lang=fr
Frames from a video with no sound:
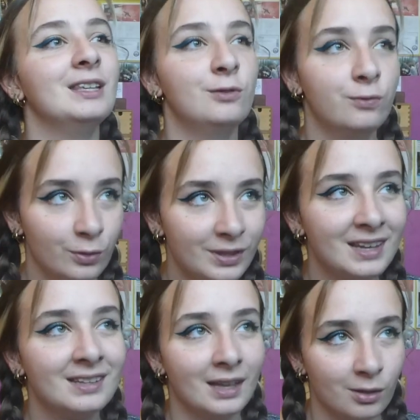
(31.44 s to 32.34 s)
ils
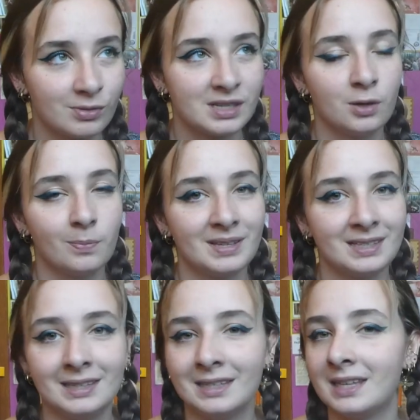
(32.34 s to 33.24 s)
venaient d'annoncer le pass
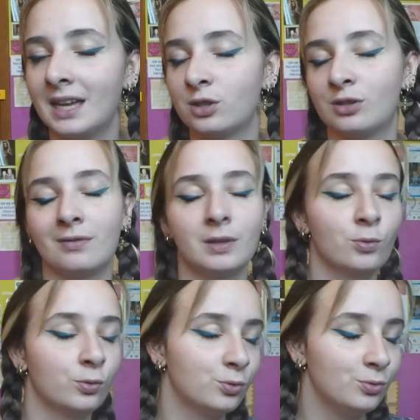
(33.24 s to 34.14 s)
sanitaire, je n'avais
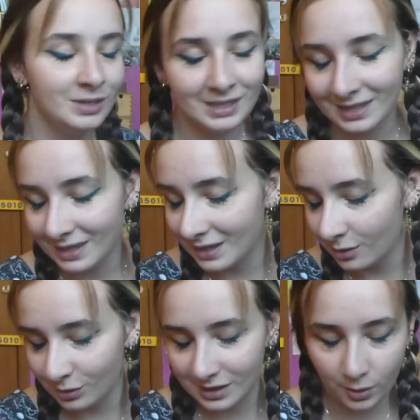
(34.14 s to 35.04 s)
aucune idée
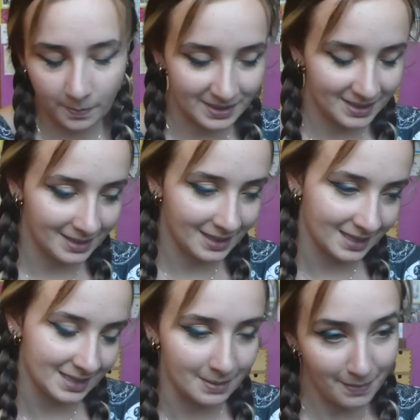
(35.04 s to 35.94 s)
de si le pass
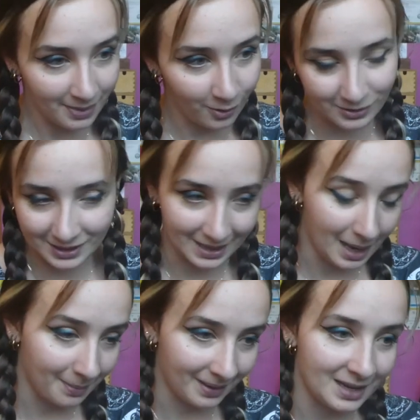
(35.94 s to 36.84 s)
sanitaire c'était maintenant, c'était
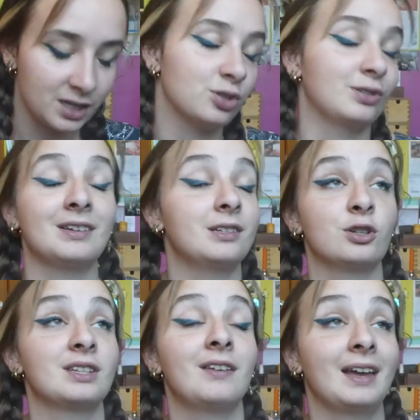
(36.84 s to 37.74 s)
après, j'en savais,
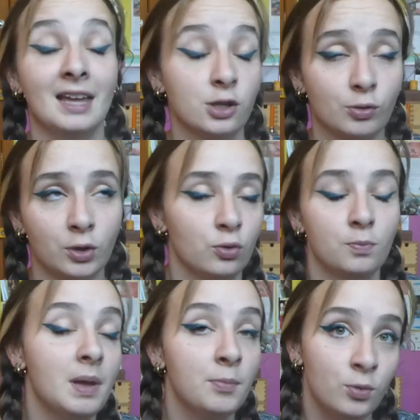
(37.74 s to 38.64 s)
savais rien, je crois que
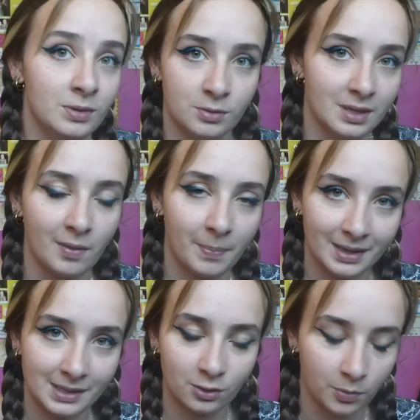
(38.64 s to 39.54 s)
même eux ils ne savaient pas
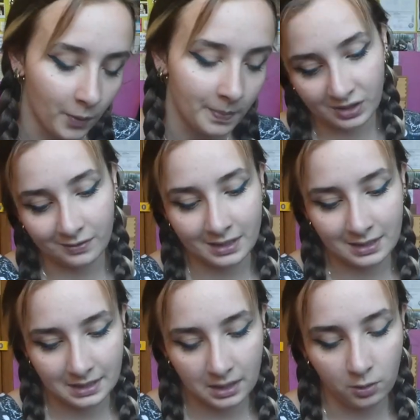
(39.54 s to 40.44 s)
exactement. J'avais
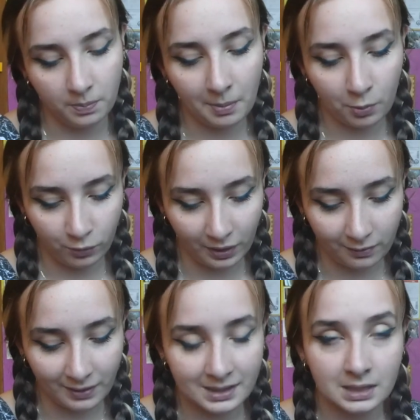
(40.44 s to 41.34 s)
décidé de pas me faire
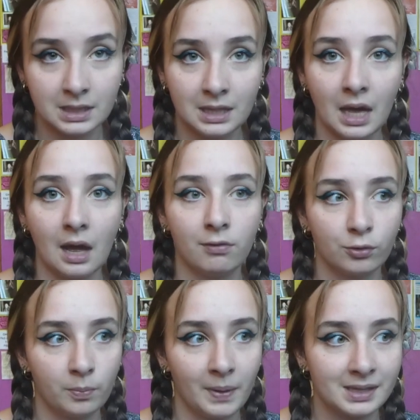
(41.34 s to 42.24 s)
vacciner avant
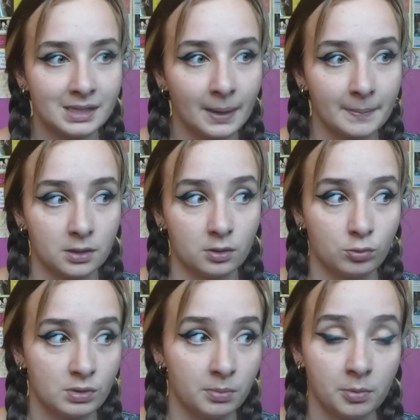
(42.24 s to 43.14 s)
de partir parce que
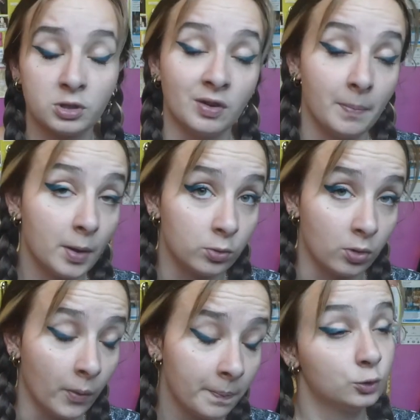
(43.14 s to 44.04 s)
tout simplement j'avais pas le
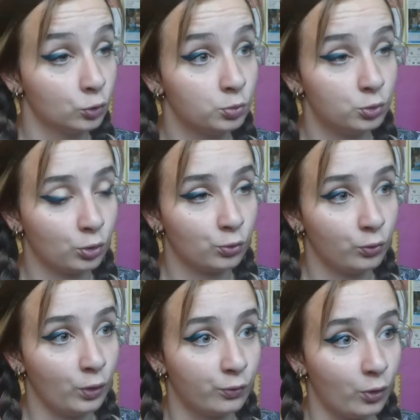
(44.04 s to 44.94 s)
temps. Donc je me suis
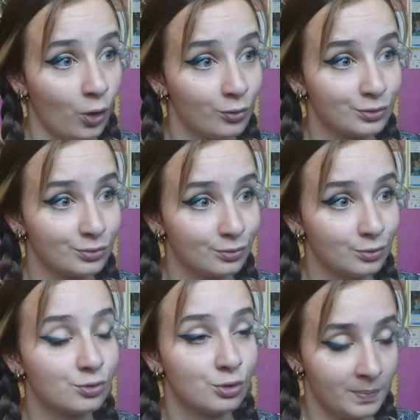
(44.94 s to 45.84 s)
retrouvée en France
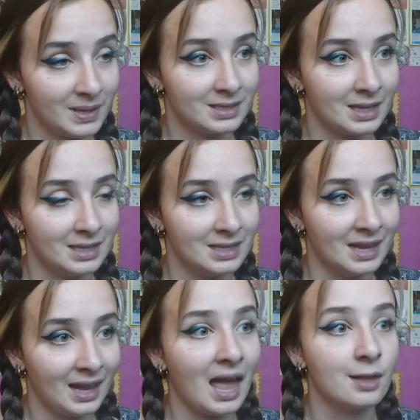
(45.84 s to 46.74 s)
sans passe
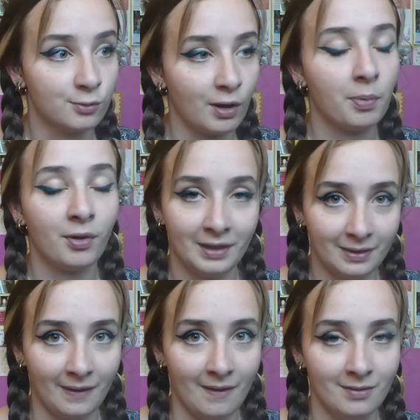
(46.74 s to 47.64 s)
sanitaire à devoir prendre des
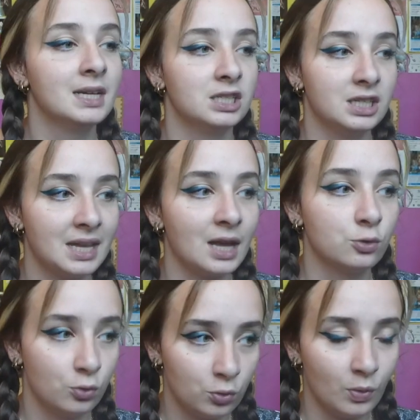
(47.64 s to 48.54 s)
trains. J'étais à
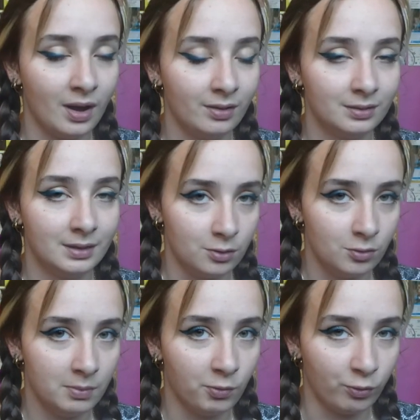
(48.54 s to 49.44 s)
deux doigts
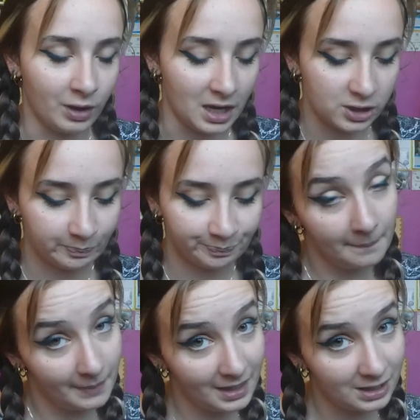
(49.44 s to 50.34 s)
d'annuler mon voyage,
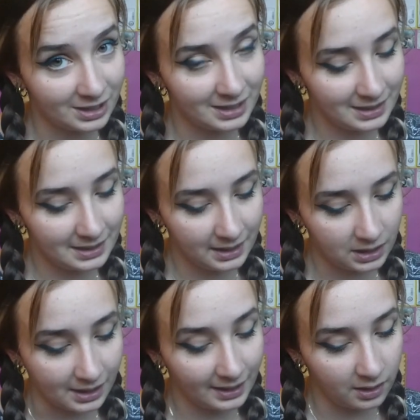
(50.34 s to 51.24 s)
mais j'ai décidé
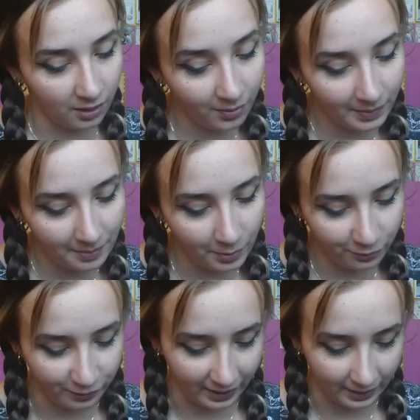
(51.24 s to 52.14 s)
que j'allais quand même le
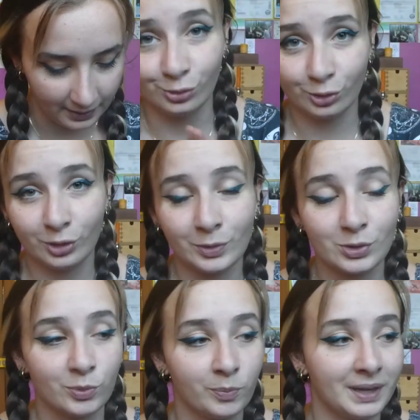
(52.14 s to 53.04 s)
faire. Je
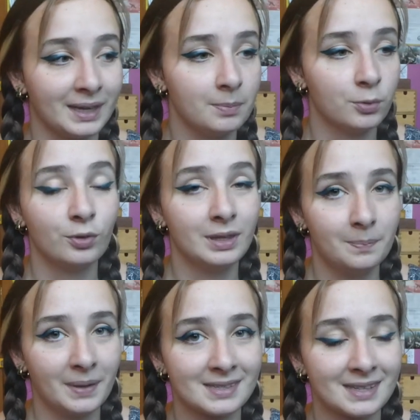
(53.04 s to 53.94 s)
commence mon périple
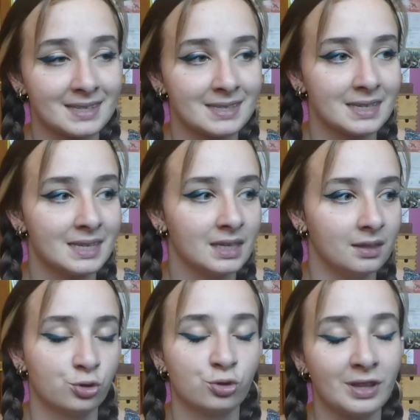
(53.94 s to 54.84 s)
hyper stressée,
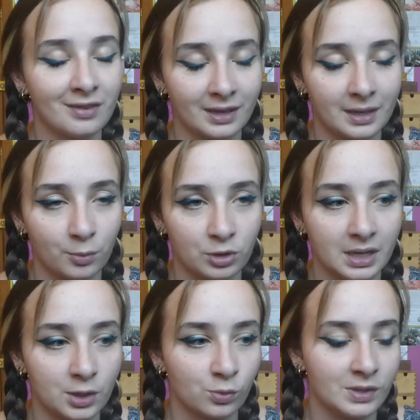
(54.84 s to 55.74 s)
je n'avais rien mangé
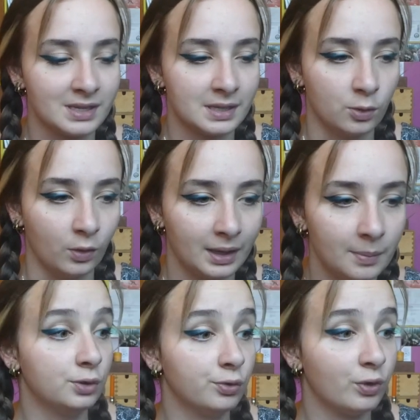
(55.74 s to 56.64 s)
de la journée, c'était
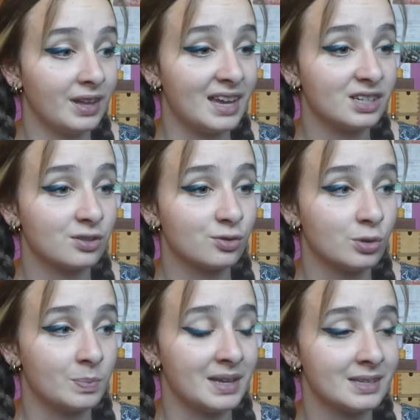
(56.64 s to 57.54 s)
horrible. Le voyage
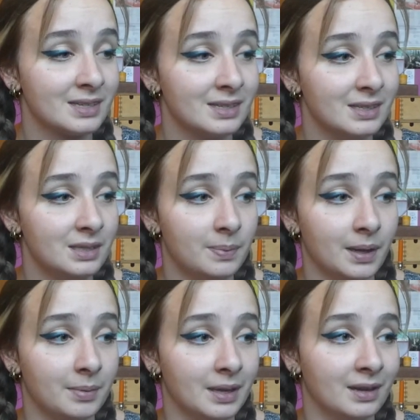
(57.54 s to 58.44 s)
se passe
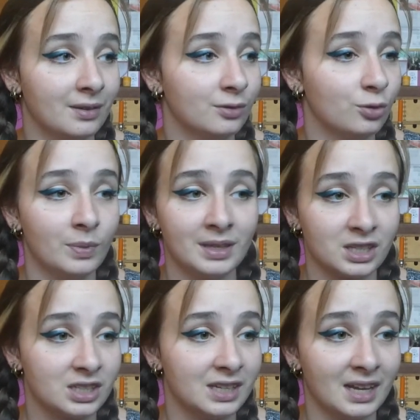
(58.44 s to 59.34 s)
hyper bien, de
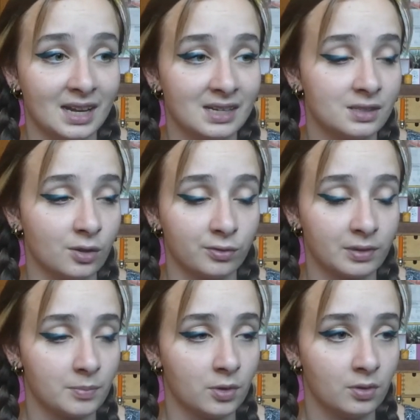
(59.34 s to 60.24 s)
manière générale, genre
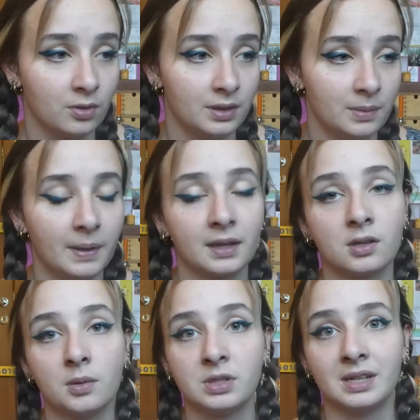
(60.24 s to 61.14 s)
vraiment hyper
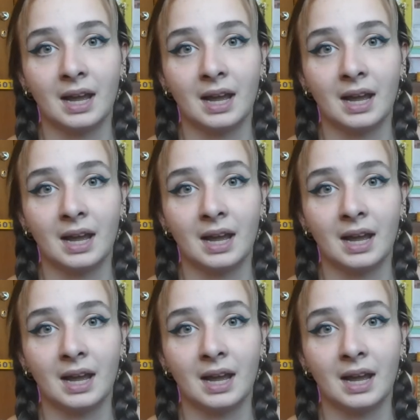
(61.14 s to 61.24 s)
top. J'ai